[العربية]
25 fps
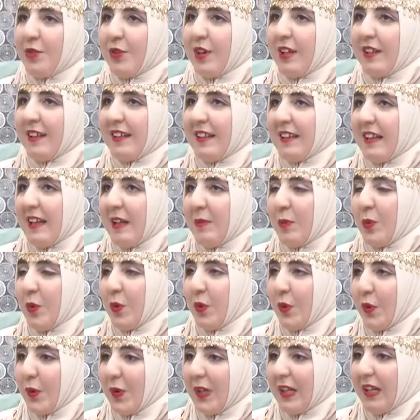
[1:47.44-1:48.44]
عندنا
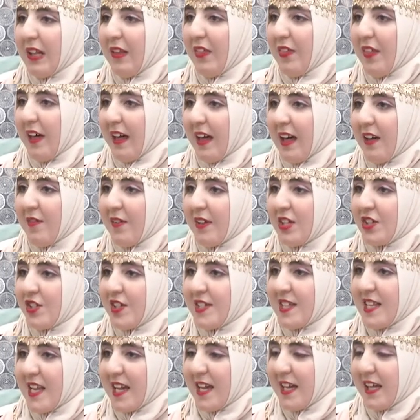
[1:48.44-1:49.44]
ميول للثقافه
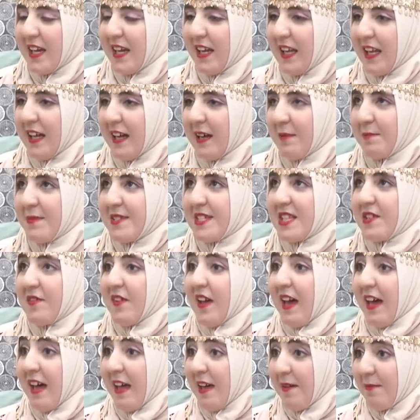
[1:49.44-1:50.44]
الجزائريه
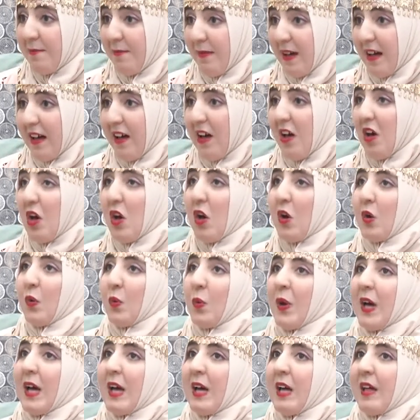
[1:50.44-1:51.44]
بصفه عامه
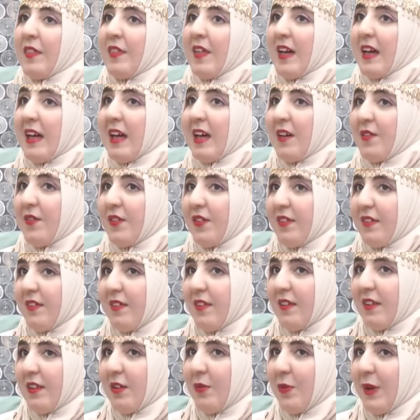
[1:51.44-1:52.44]
وثقافه
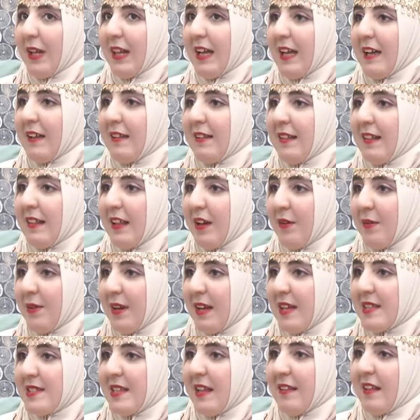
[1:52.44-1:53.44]
ولايه
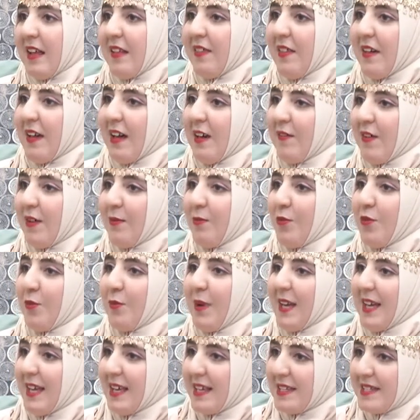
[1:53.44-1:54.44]
الاوراس عندها ثقافه
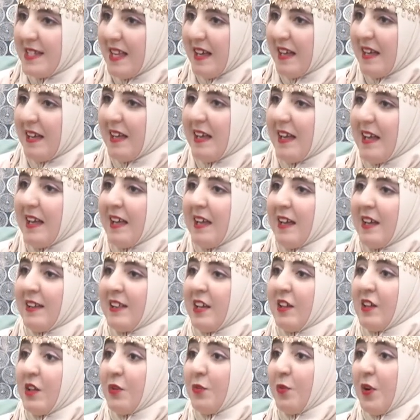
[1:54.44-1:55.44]
مميزه
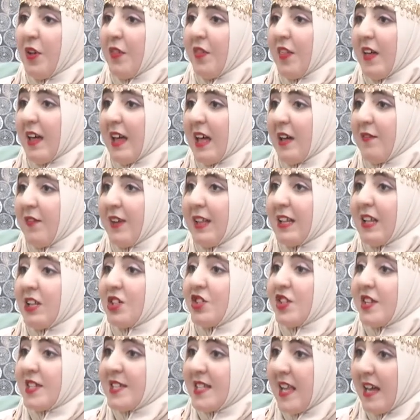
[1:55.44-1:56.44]
التنوع الثقافي
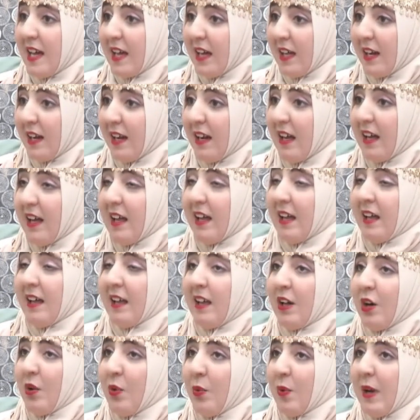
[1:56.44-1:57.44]
للجزائر
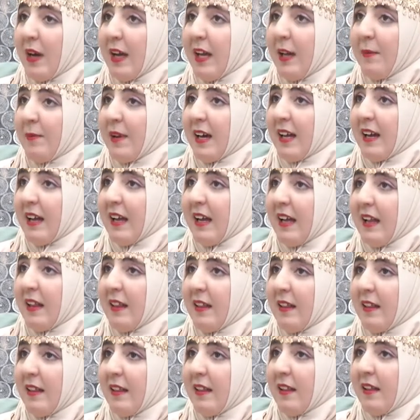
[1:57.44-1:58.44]
آه، هو عباره
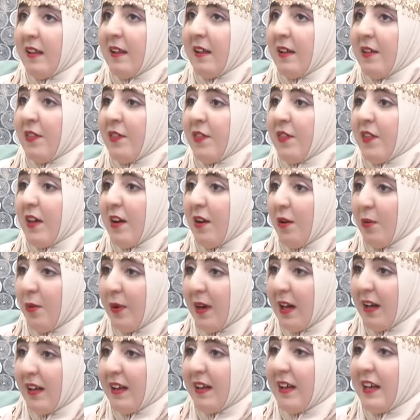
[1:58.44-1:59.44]
عن
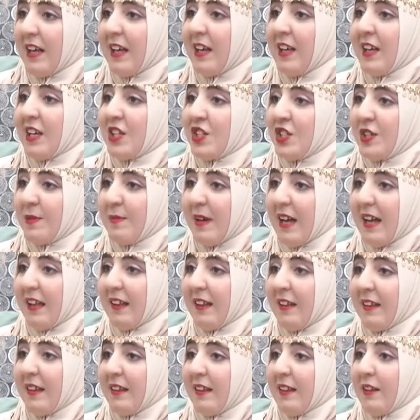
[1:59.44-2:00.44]
ثروه يجب
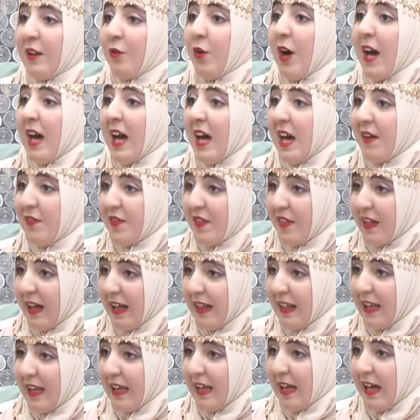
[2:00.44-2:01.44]
ان نحافظ
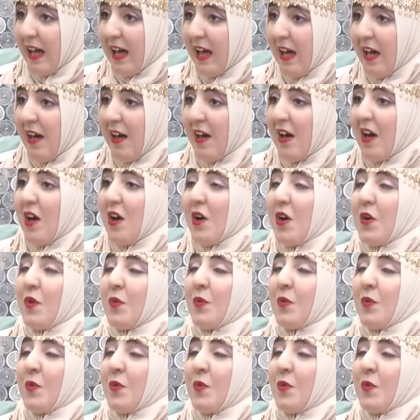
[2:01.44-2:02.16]
عليها أكيد نعم.